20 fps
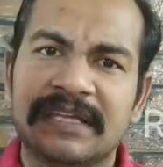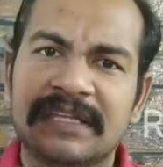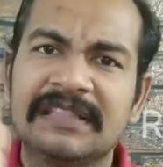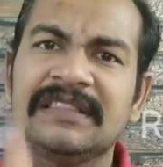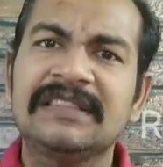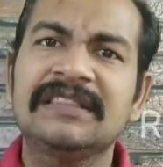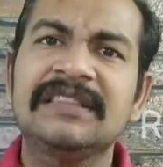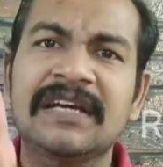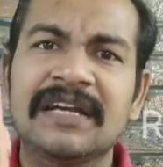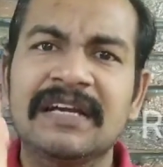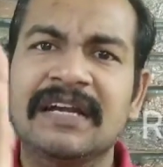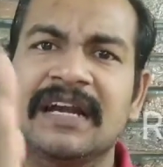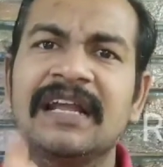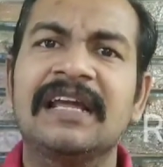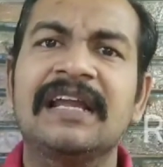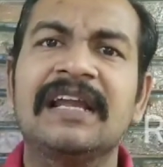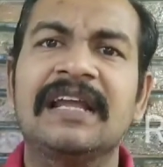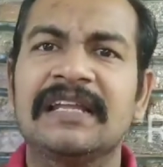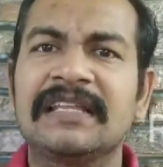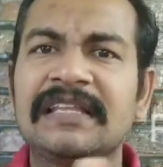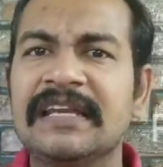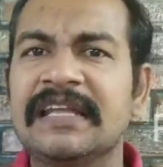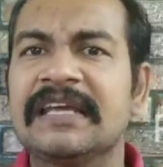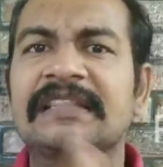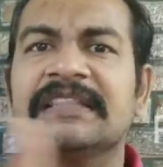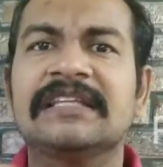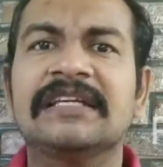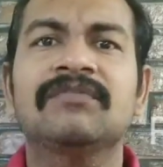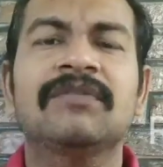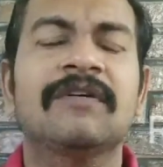இந்த நிலையிலிருந்து
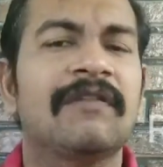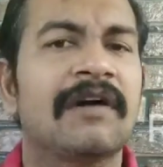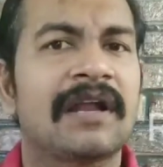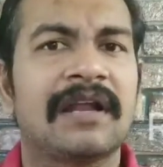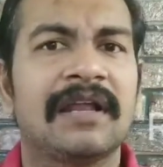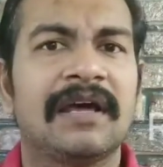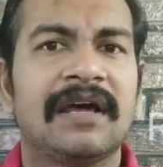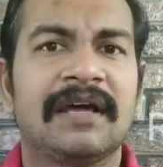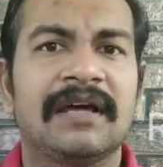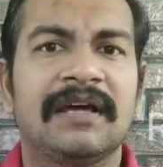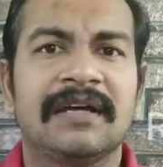நீங்கள் திரும்ப வரல